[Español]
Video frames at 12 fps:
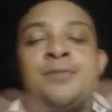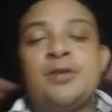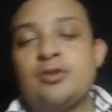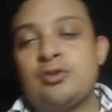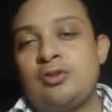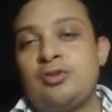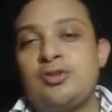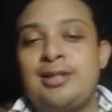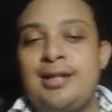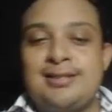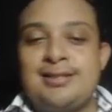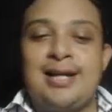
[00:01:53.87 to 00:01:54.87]
Nosotros
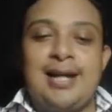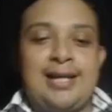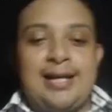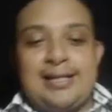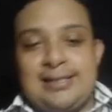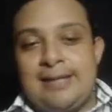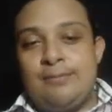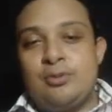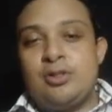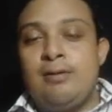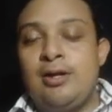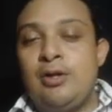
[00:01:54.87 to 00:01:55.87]
en este canal sí
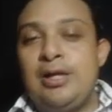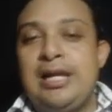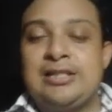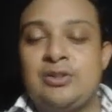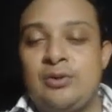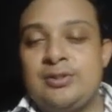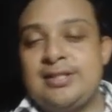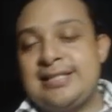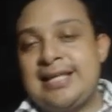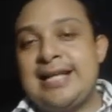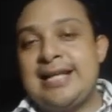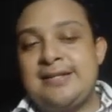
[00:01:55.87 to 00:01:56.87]
hemos hablado de las
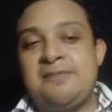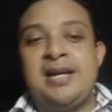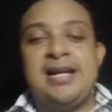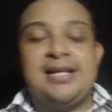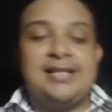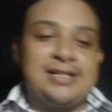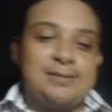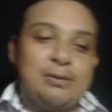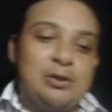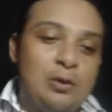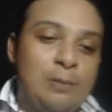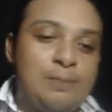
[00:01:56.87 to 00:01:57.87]
cosas que hace mal Andrés
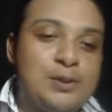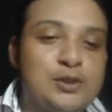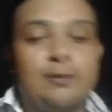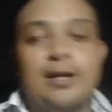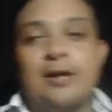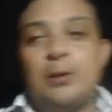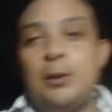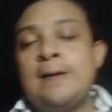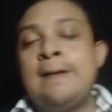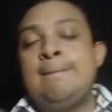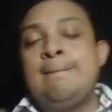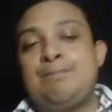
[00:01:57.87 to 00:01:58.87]
Manuel López
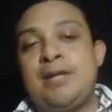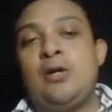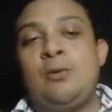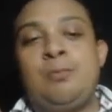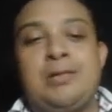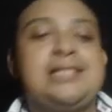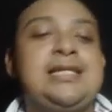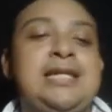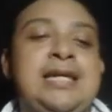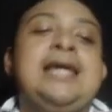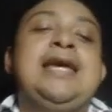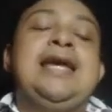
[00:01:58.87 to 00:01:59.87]
Obrador. Pero pues
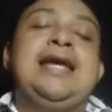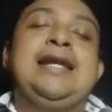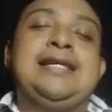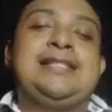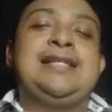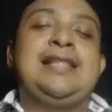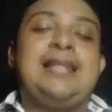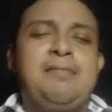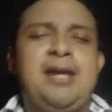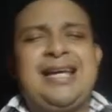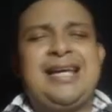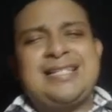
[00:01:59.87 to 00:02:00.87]
sí, en este
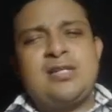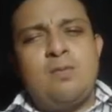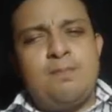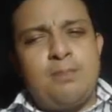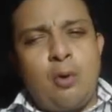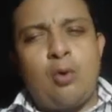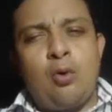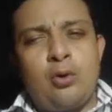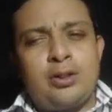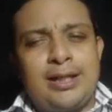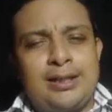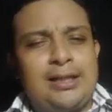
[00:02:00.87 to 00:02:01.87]
tema hay que ser un poco
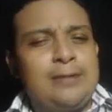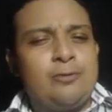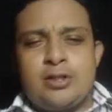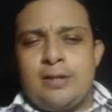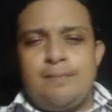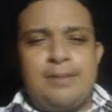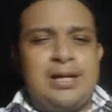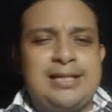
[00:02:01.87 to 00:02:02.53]
objetivo. Siempre